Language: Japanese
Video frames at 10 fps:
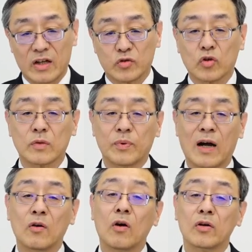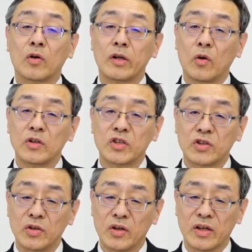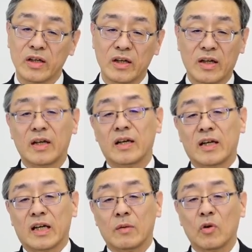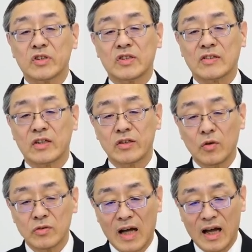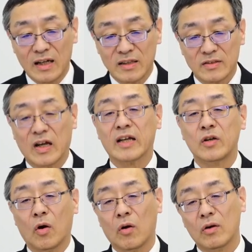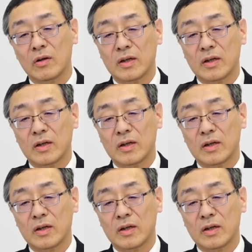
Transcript: 食パンをより美味しく日持ちさせるような材料、